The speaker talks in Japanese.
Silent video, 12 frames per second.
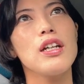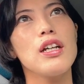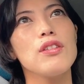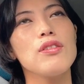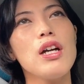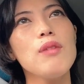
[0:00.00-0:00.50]

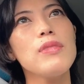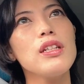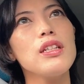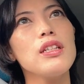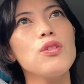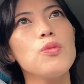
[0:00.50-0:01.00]
あのあんま
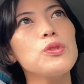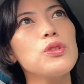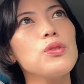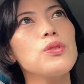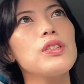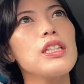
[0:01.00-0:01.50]
り
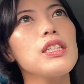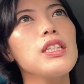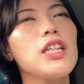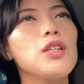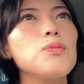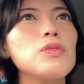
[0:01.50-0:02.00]
オプション出さ
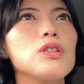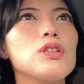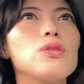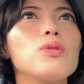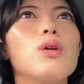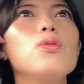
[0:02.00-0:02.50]
ない
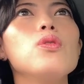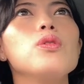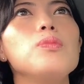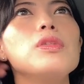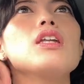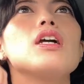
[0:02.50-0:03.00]
人が多
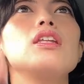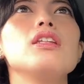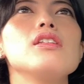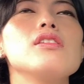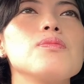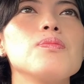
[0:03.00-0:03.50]
いみたい
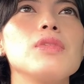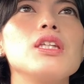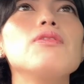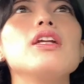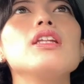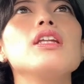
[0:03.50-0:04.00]
です
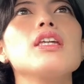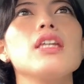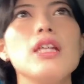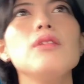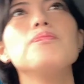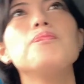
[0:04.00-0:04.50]
言われな
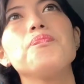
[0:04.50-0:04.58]
きゃね